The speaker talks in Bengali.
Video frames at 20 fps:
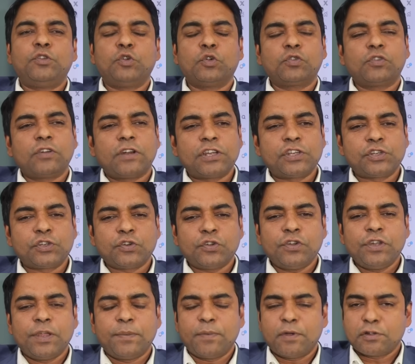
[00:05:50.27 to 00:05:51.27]
যুক্তরাষ্ট্র
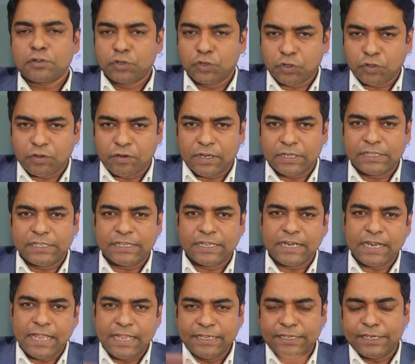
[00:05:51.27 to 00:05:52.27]
এবং
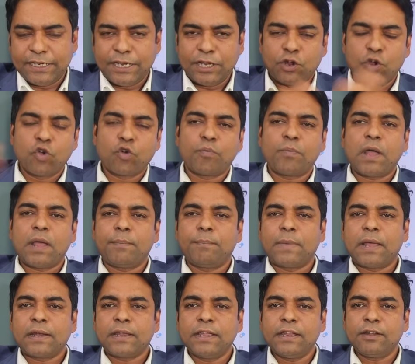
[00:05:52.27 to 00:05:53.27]
যুক্তরাজ্যের এই যে ইঙ্গোর
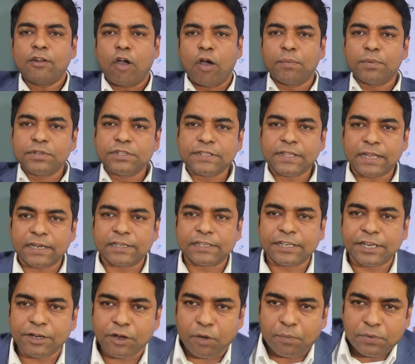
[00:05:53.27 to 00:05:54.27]
মার্কিন অবস্থান
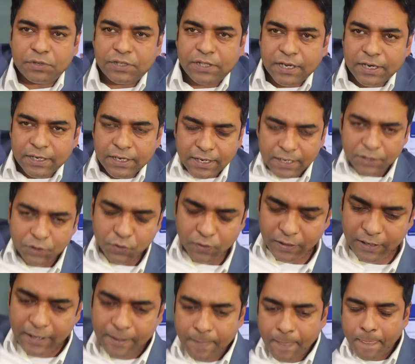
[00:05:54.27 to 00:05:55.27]
সেই অবস্থানটা
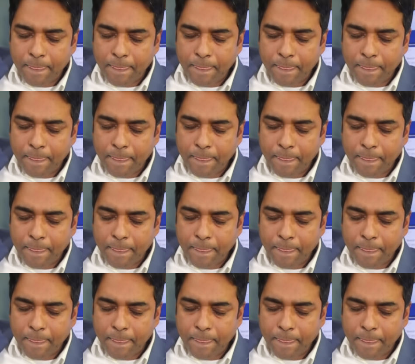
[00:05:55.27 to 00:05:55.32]
আসলে